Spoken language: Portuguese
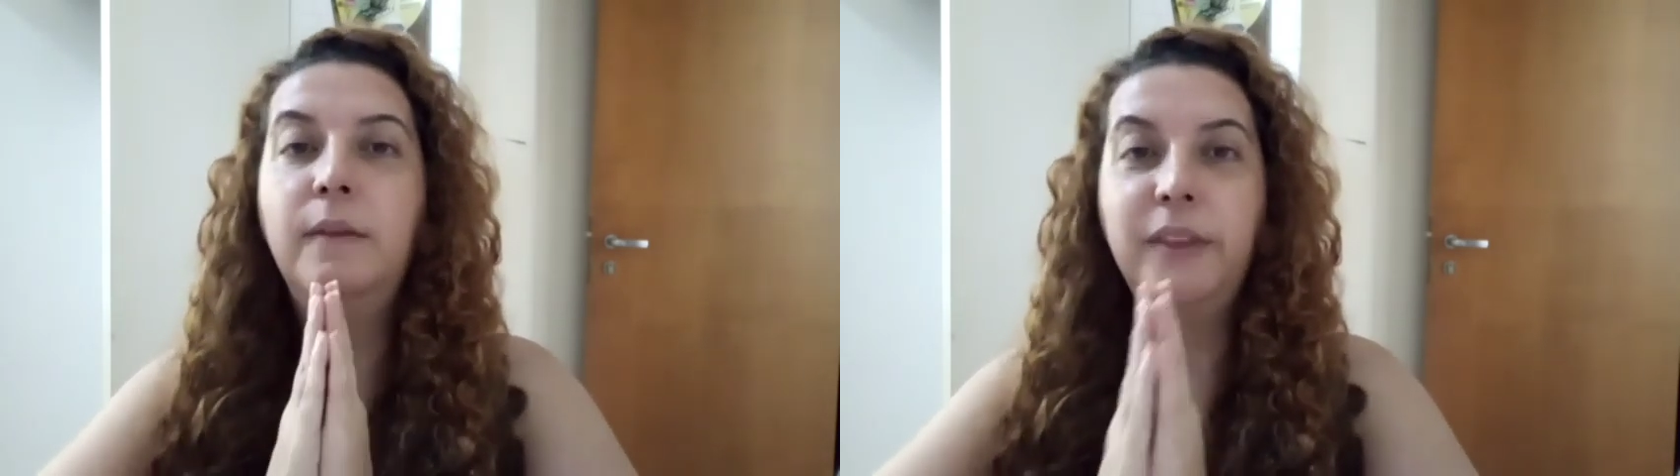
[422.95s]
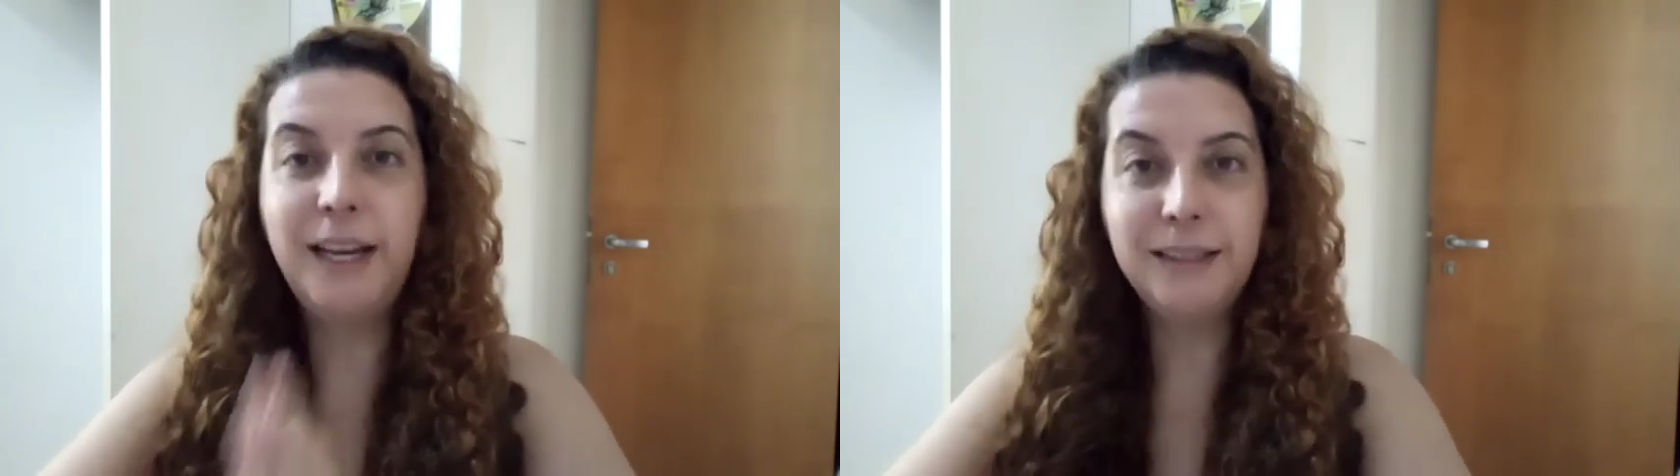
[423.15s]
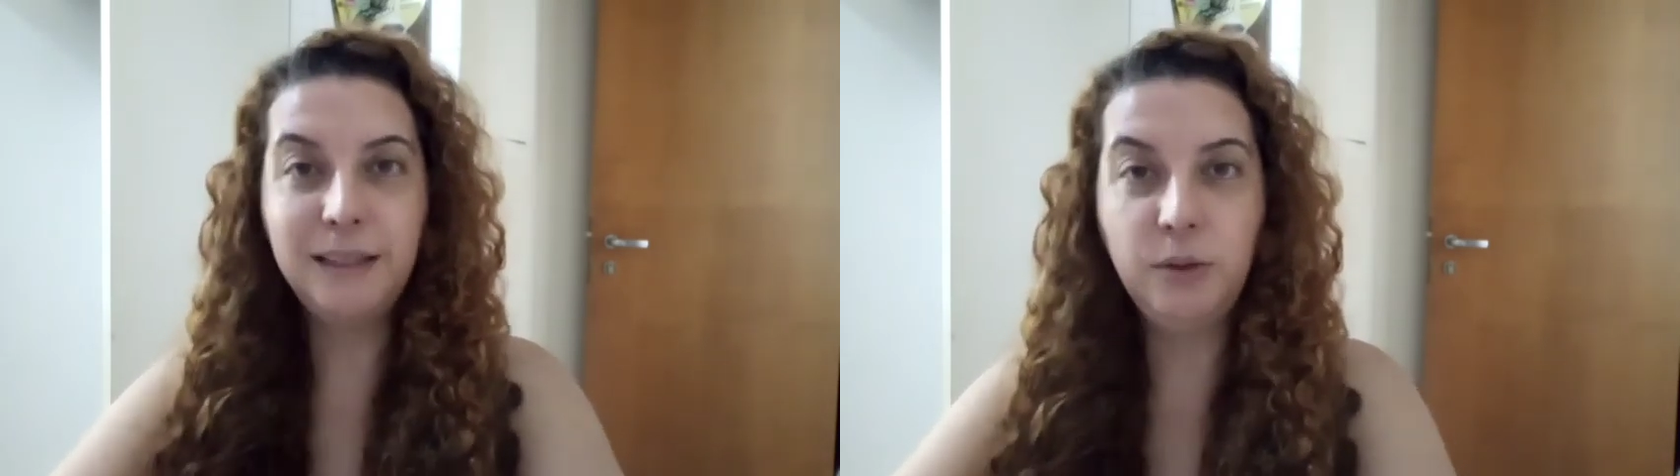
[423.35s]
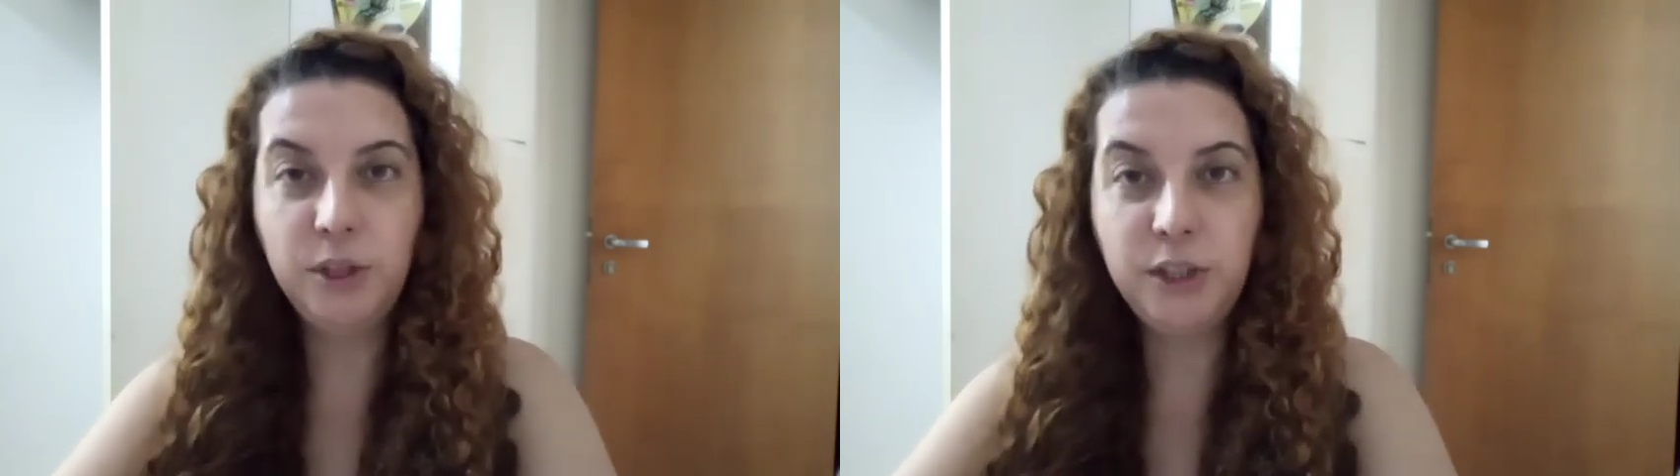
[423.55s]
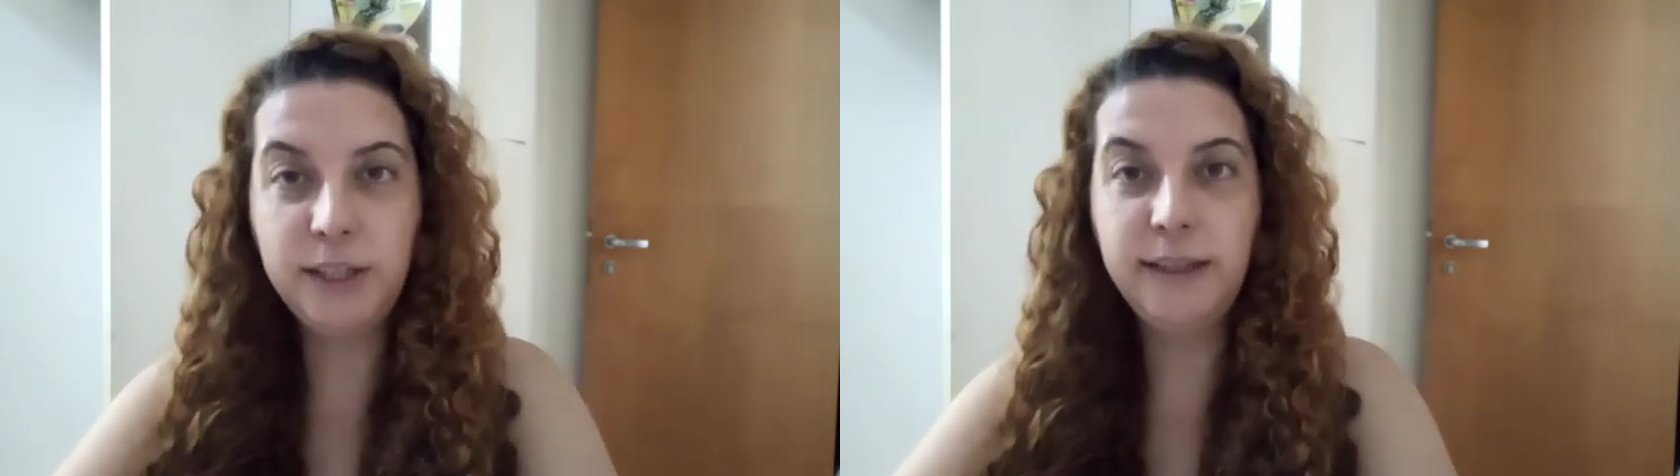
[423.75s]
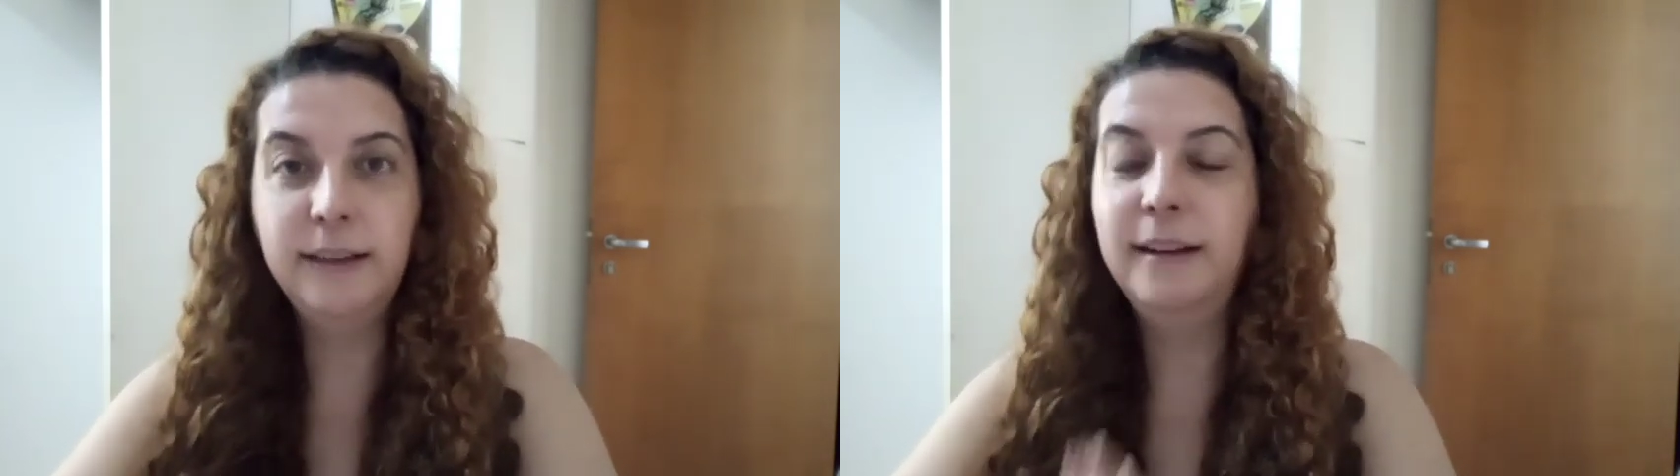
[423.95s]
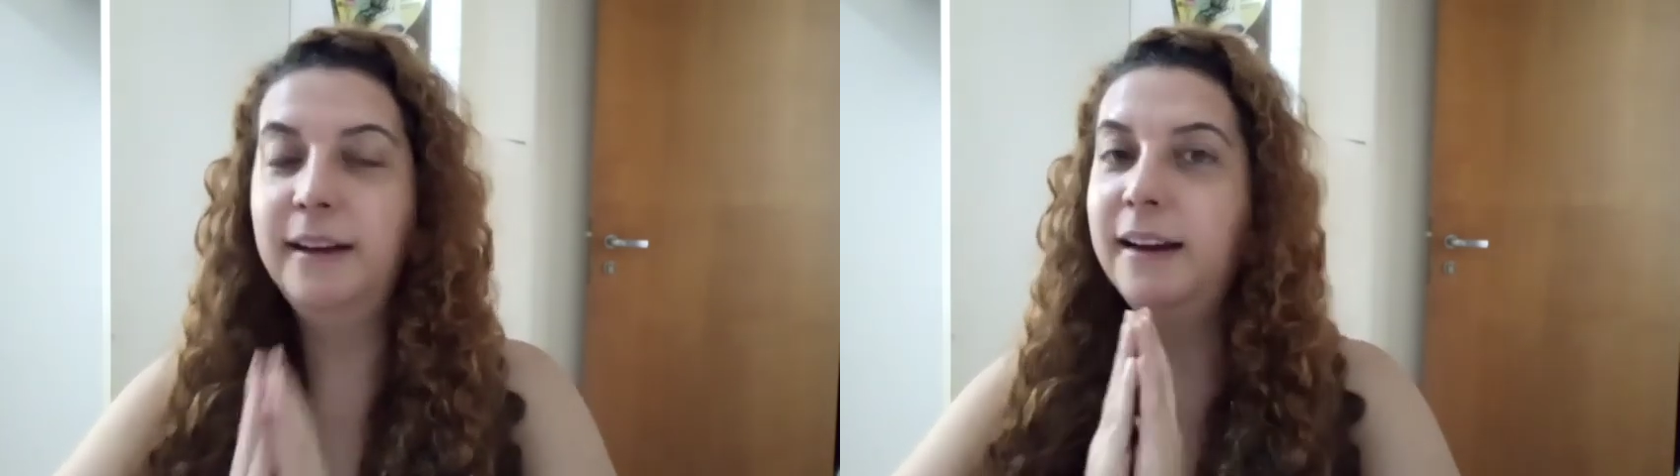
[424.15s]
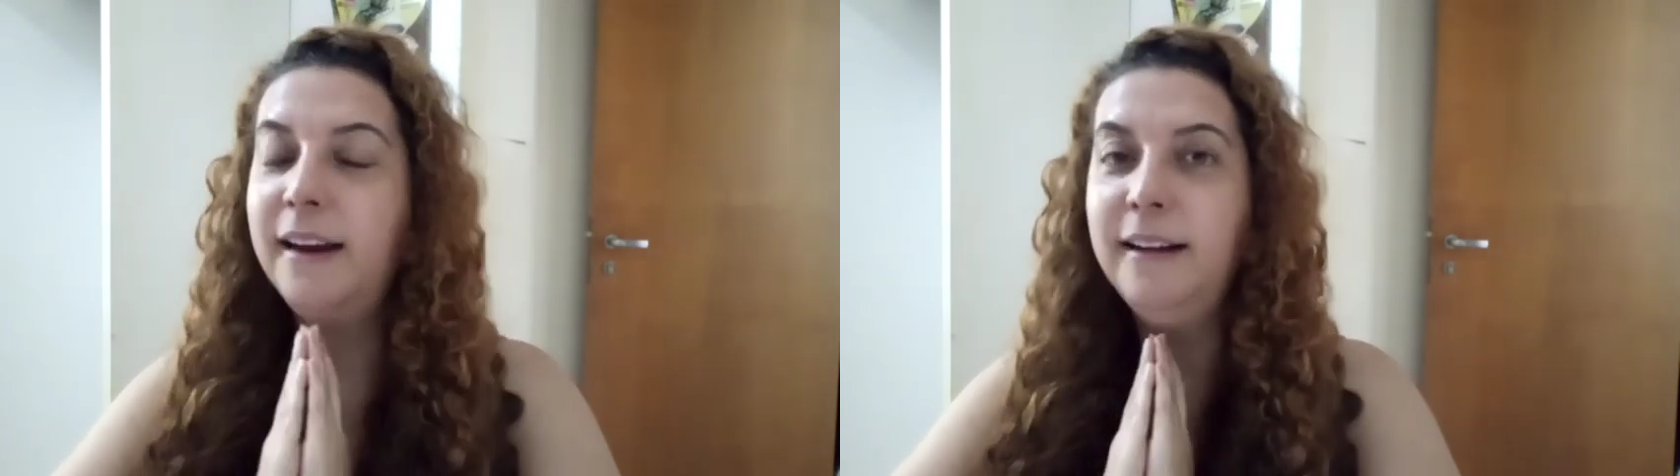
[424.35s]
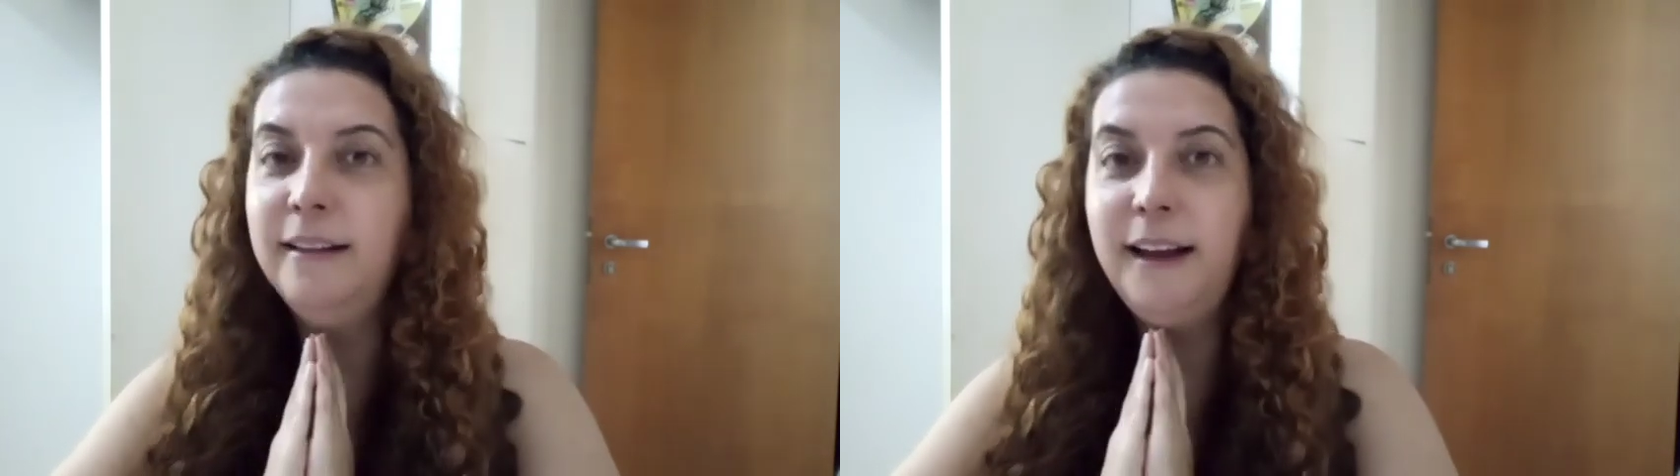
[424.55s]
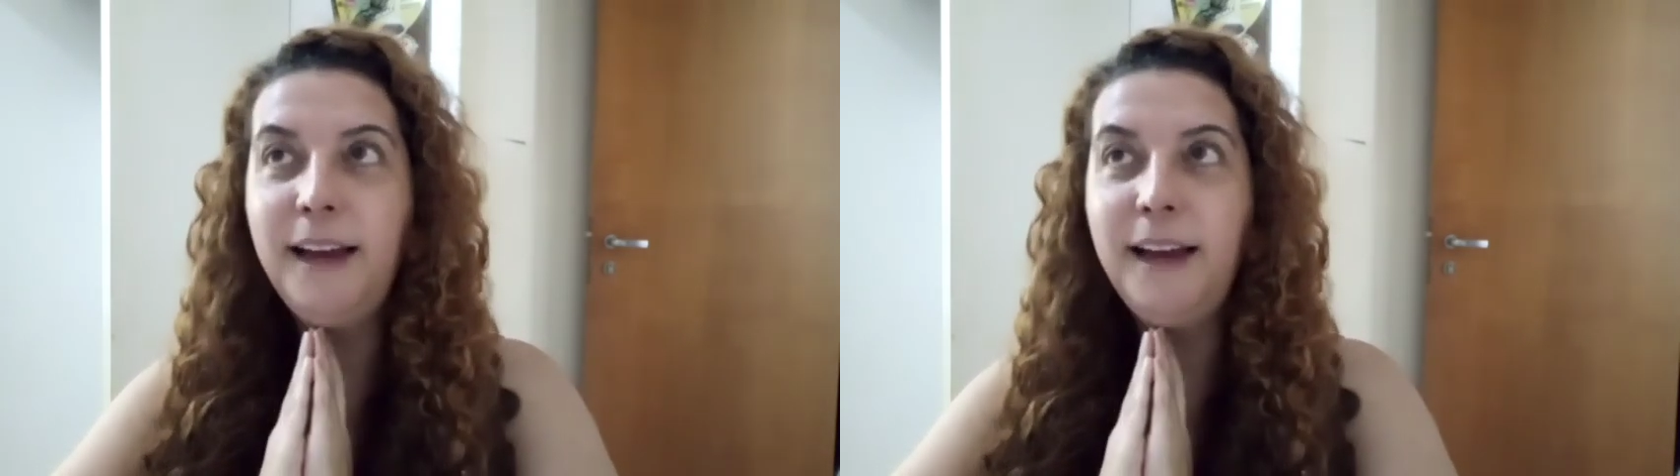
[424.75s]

da cirurgia. Ela